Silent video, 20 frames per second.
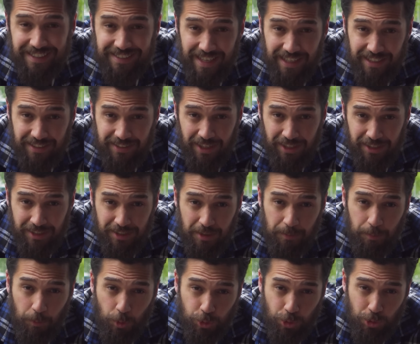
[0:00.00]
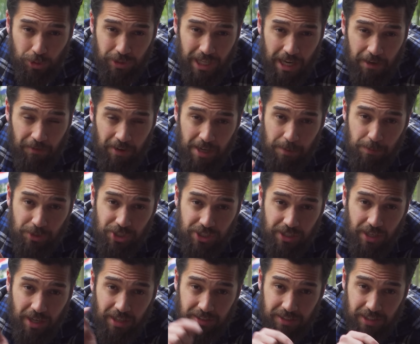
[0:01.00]
tekrar motorun hava
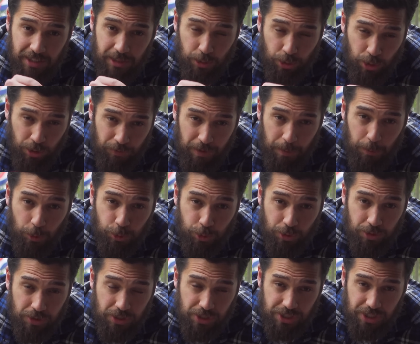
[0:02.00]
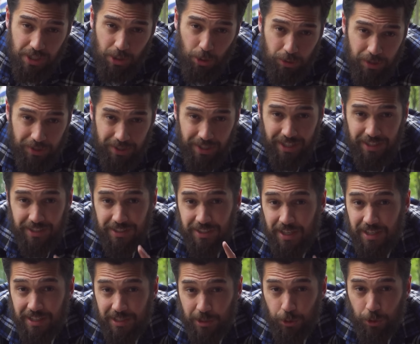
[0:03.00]
emişine aktarılıyor ve motorun içine yollanarak
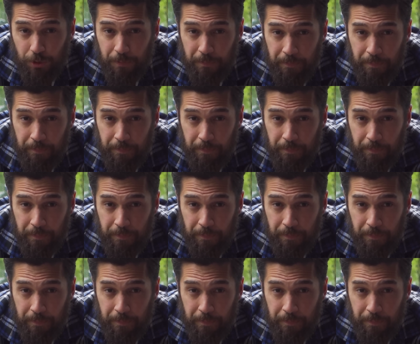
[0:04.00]
yakılıyor.